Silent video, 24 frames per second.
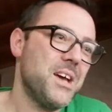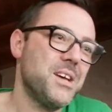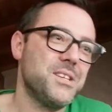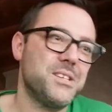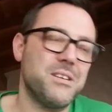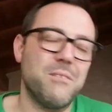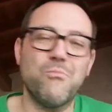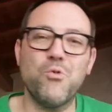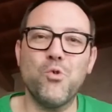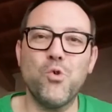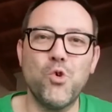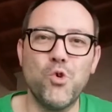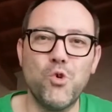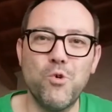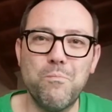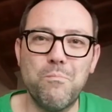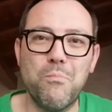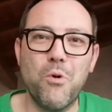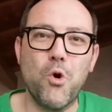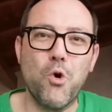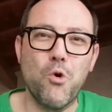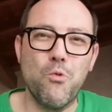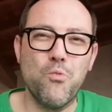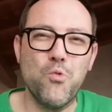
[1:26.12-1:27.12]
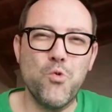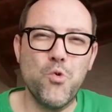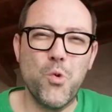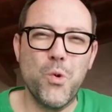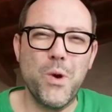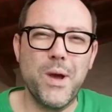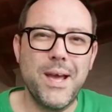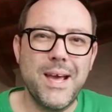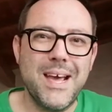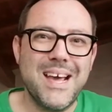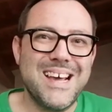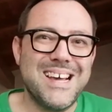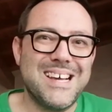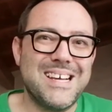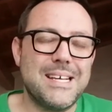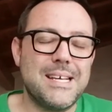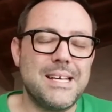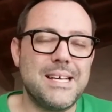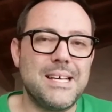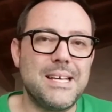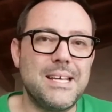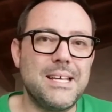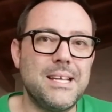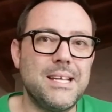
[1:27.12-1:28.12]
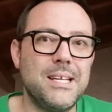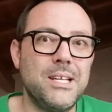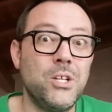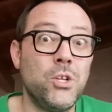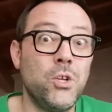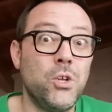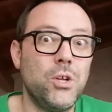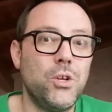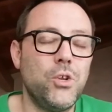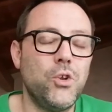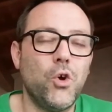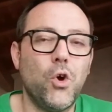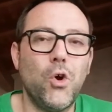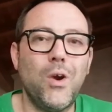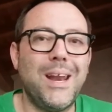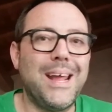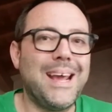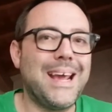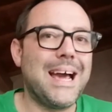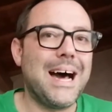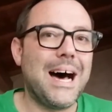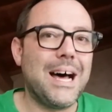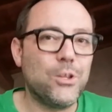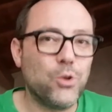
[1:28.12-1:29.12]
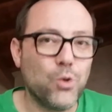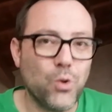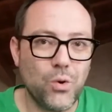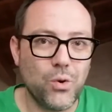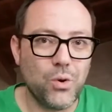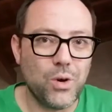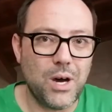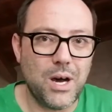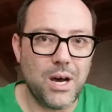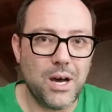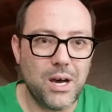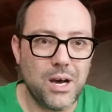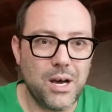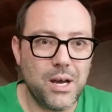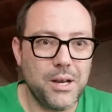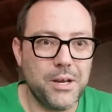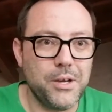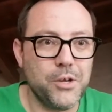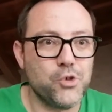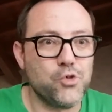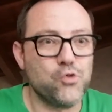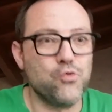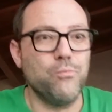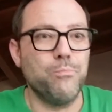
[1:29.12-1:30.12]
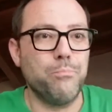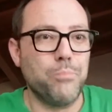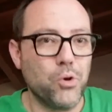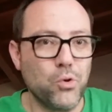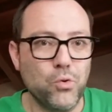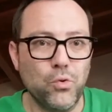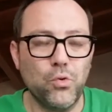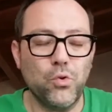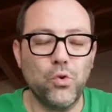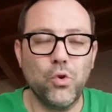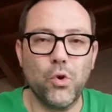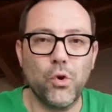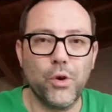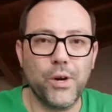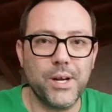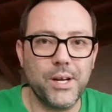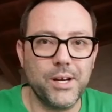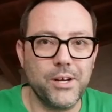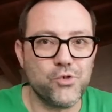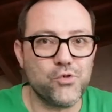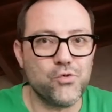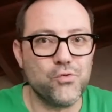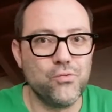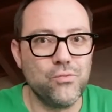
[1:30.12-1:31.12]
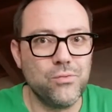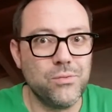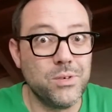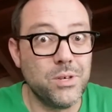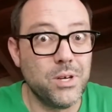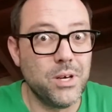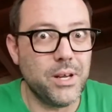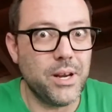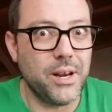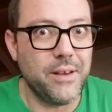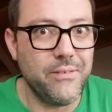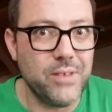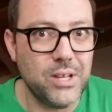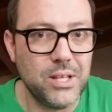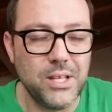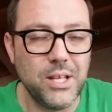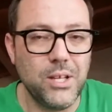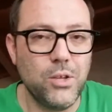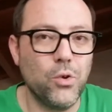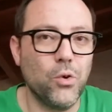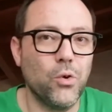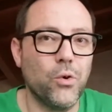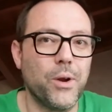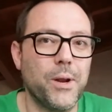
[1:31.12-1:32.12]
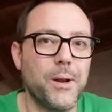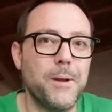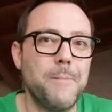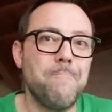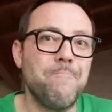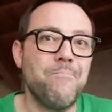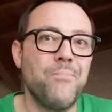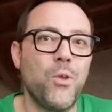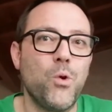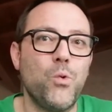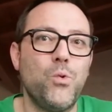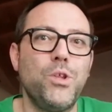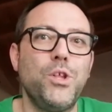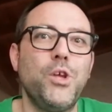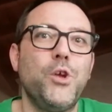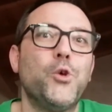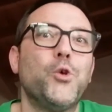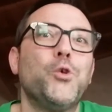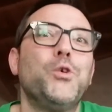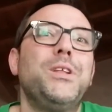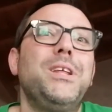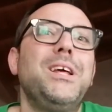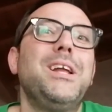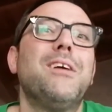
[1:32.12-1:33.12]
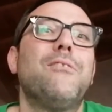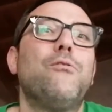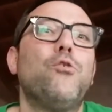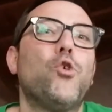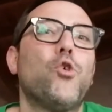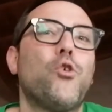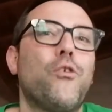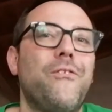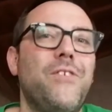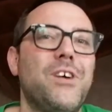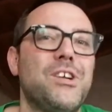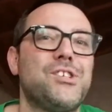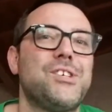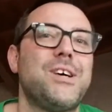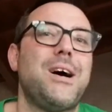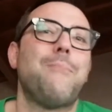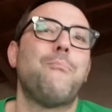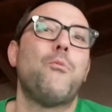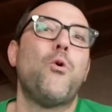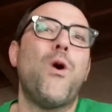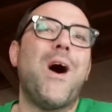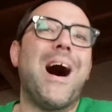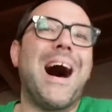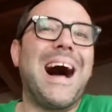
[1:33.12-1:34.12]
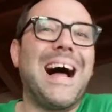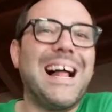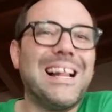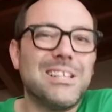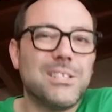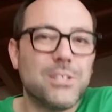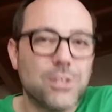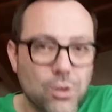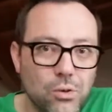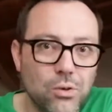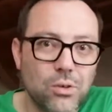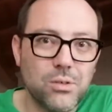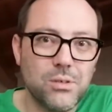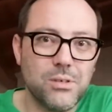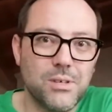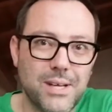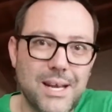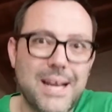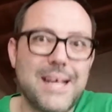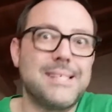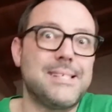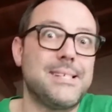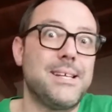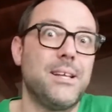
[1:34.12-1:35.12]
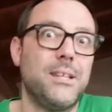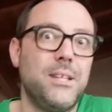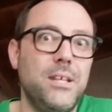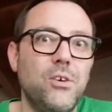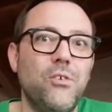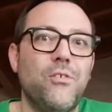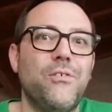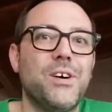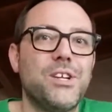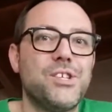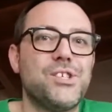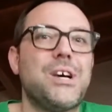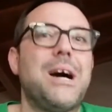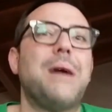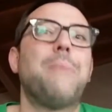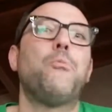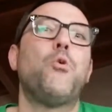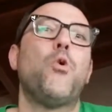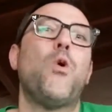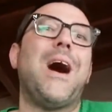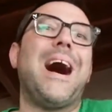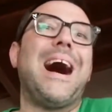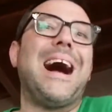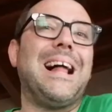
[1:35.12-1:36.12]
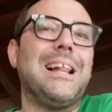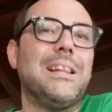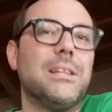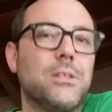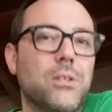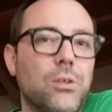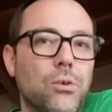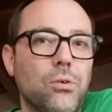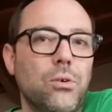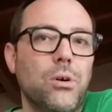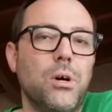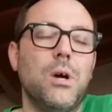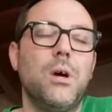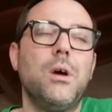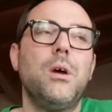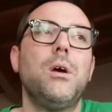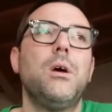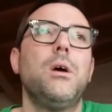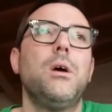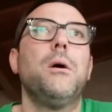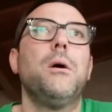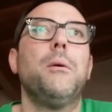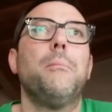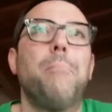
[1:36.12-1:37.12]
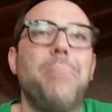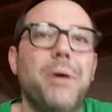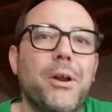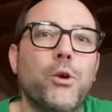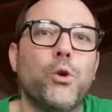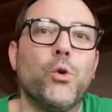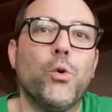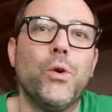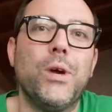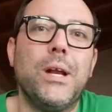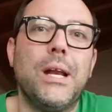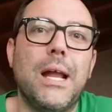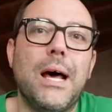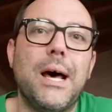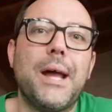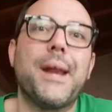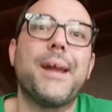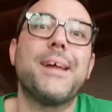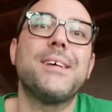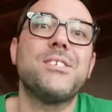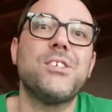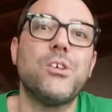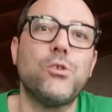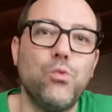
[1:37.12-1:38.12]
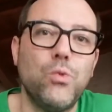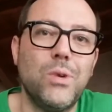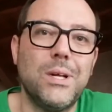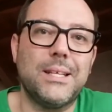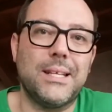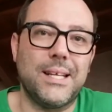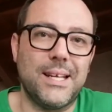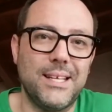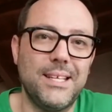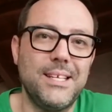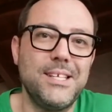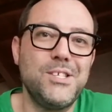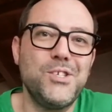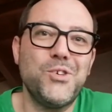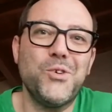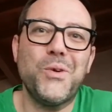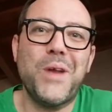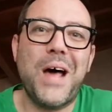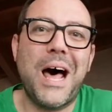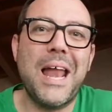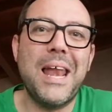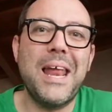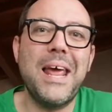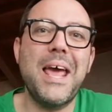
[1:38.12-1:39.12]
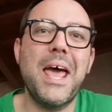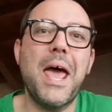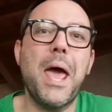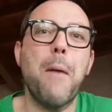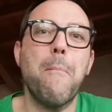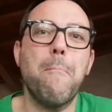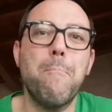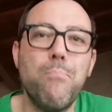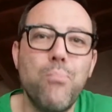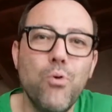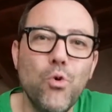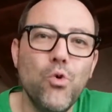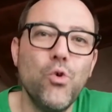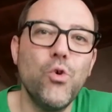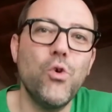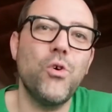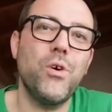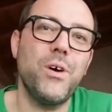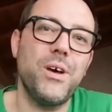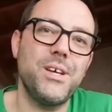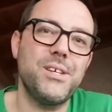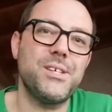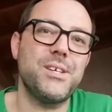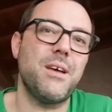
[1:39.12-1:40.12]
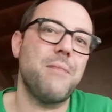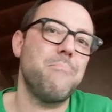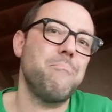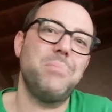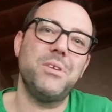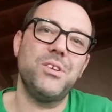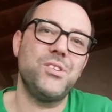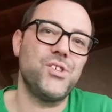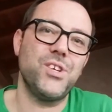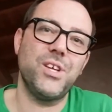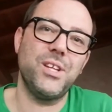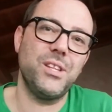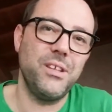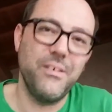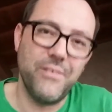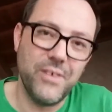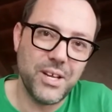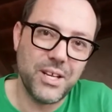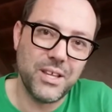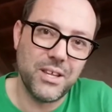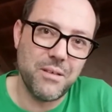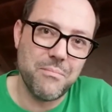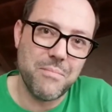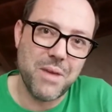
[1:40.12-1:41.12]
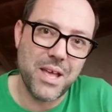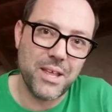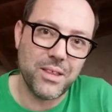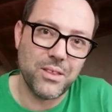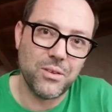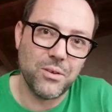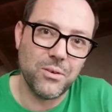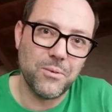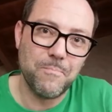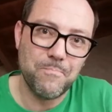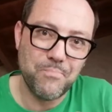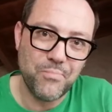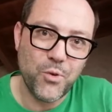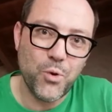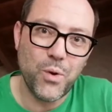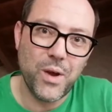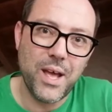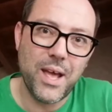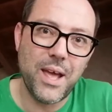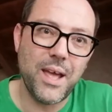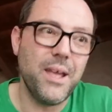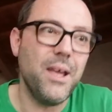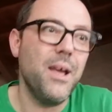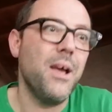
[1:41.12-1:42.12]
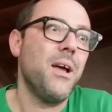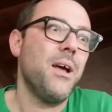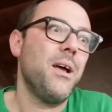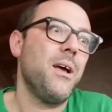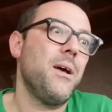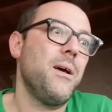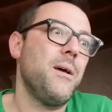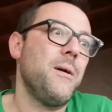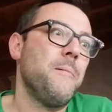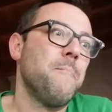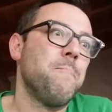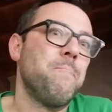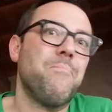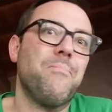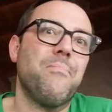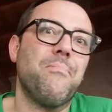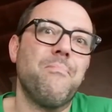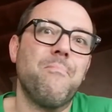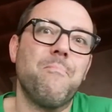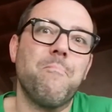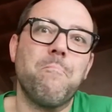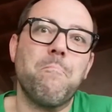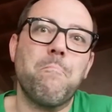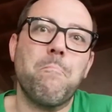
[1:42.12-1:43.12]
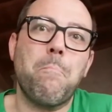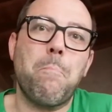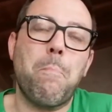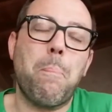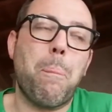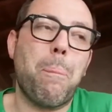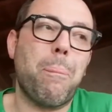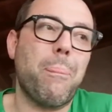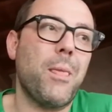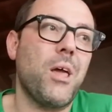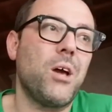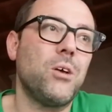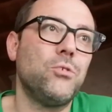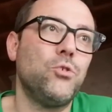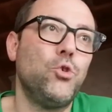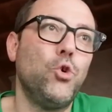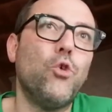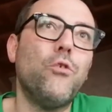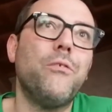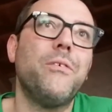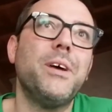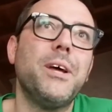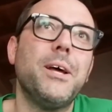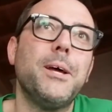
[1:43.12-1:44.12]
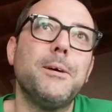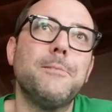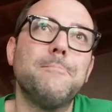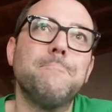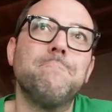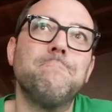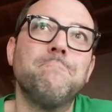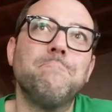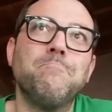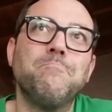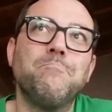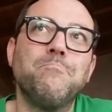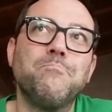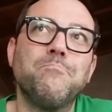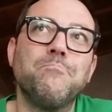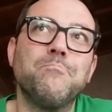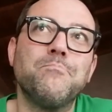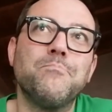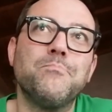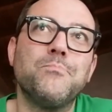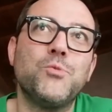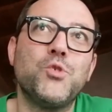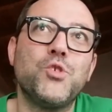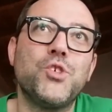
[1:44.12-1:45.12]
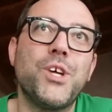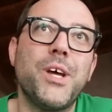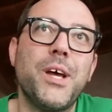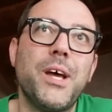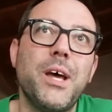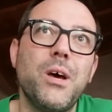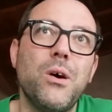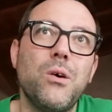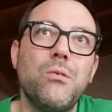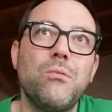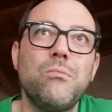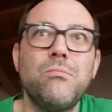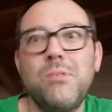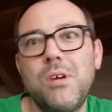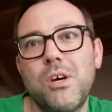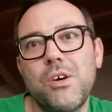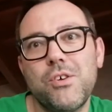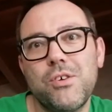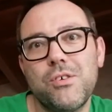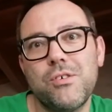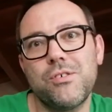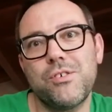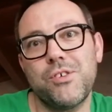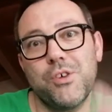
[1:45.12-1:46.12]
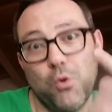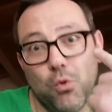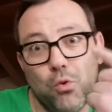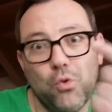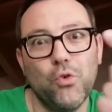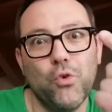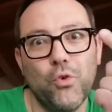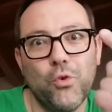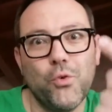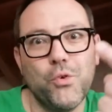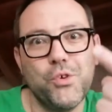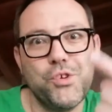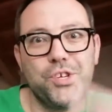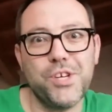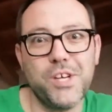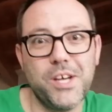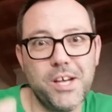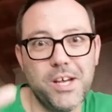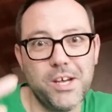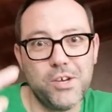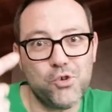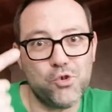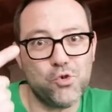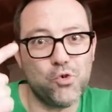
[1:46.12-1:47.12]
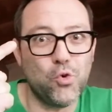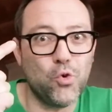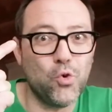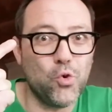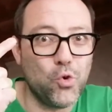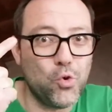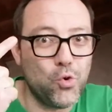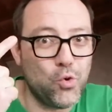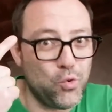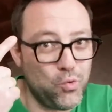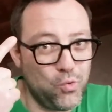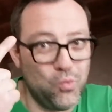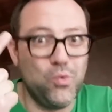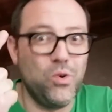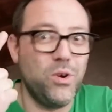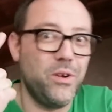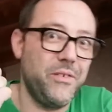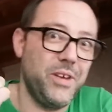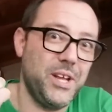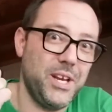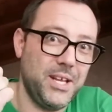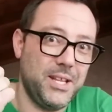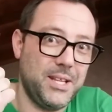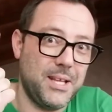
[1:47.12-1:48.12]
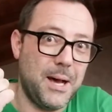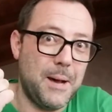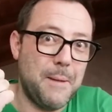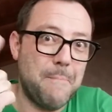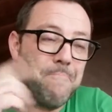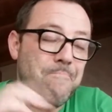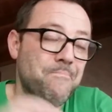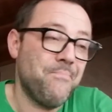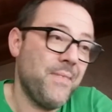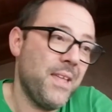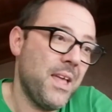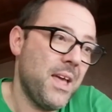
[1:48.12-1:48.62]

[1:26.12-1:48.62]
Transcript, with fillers: siamo un gruppo comunque eh, non legato a nessun produttore, nessun rivenditore, quindi noi di lavoro facciamo altro, grazie a Dio facciamo altro. Per noi la rasatura tradizionale è puro e semplice divertimento, ok? Mm, dove mm, c'è una, secondo noi c'è solo una verità